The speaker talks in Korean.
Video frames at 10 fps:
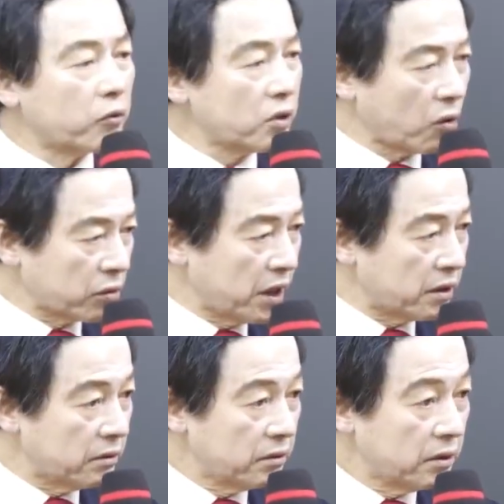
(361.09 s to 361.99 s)
우리
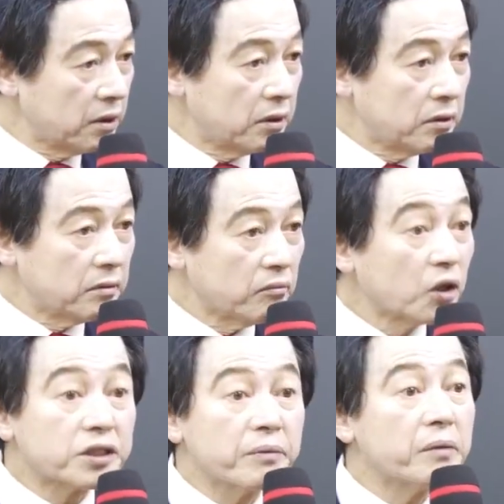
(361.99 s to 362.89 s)
동네는.
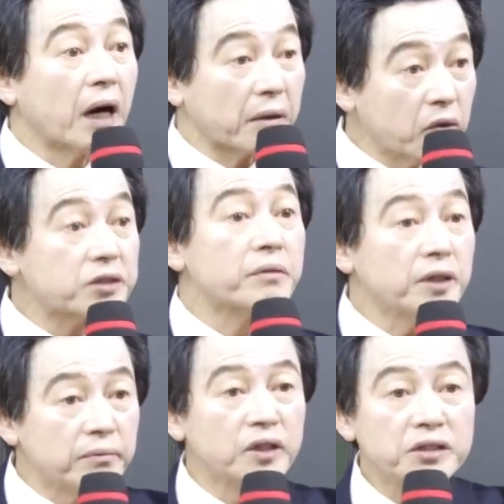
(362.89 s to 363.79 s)
머슴이 많아.
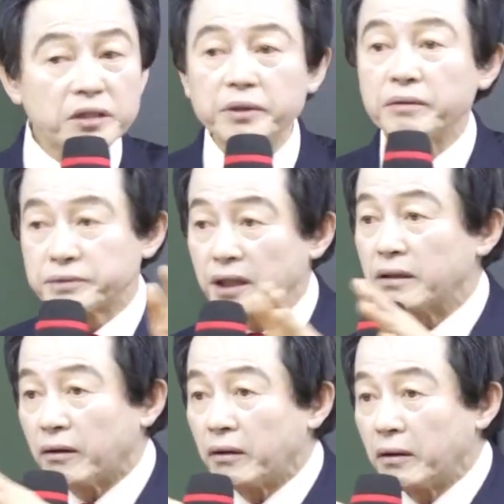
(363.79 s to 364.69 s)
머슴이 없는 집이
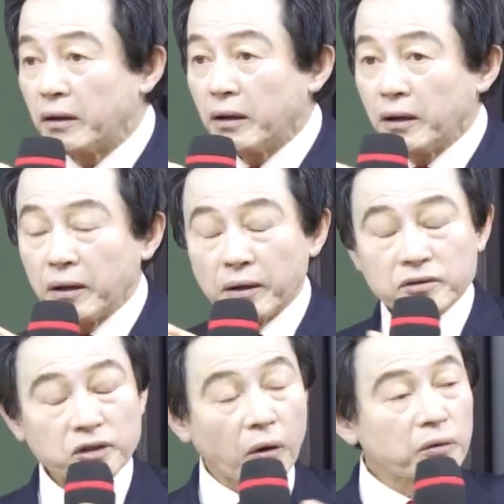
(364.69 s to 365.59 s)
없어요.
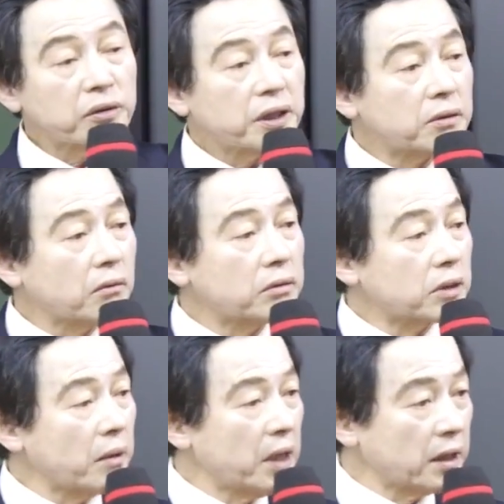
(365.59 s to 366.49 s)
종들이 또
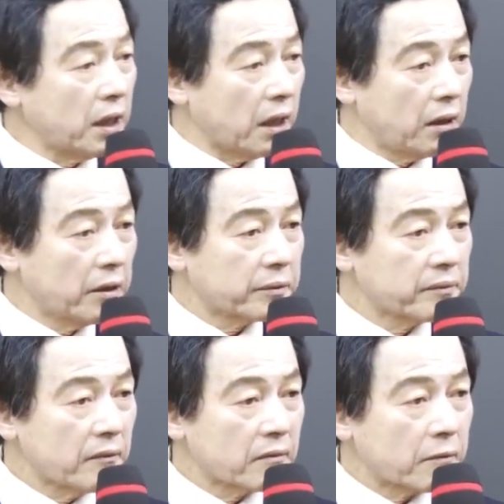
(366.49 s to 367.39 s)
그렇게 많아.
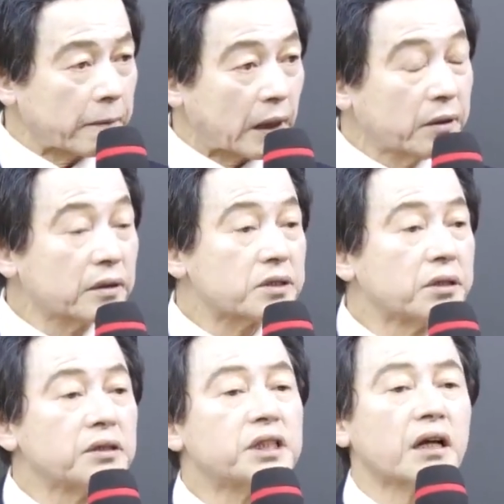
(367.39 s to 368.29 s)
그거는
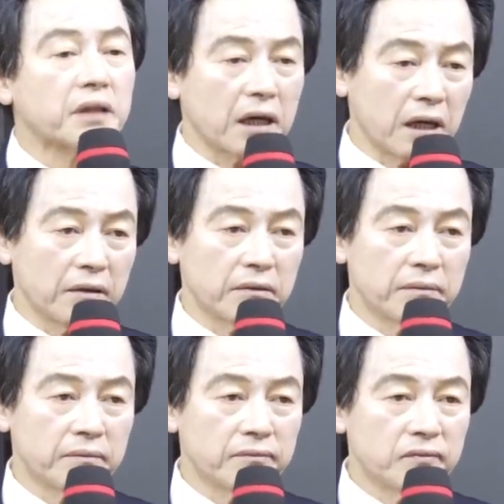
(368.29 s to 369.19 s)
성씨가 달라요.
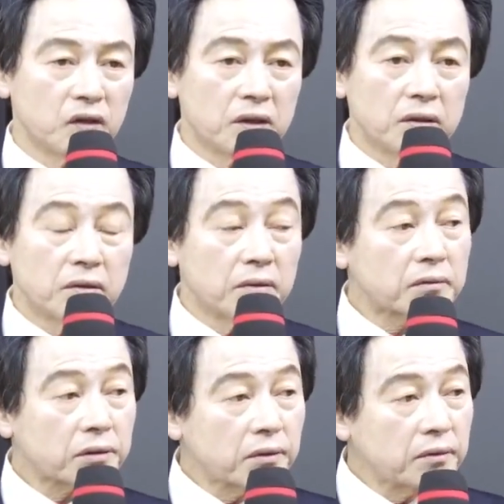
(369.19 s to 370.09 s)

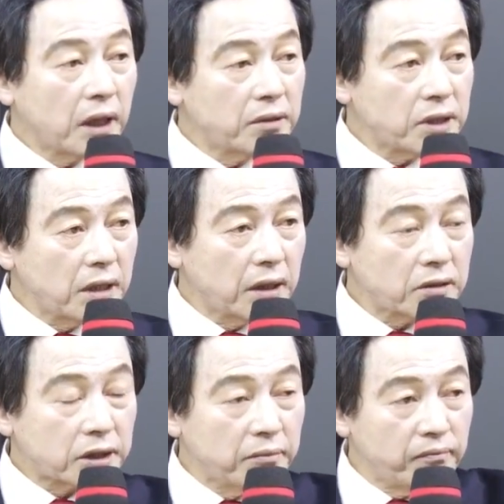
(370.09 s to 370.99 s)
어, 그런데 이제
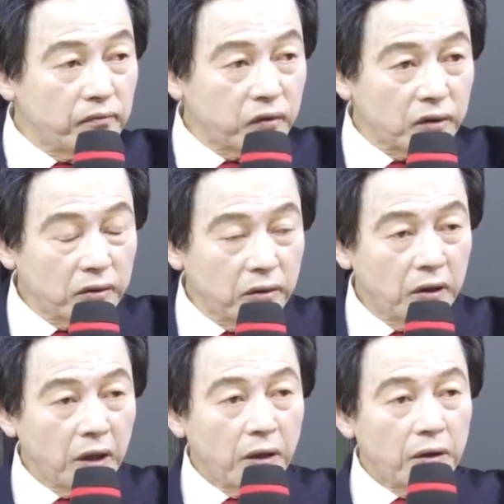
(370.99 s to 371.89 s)
이게 전부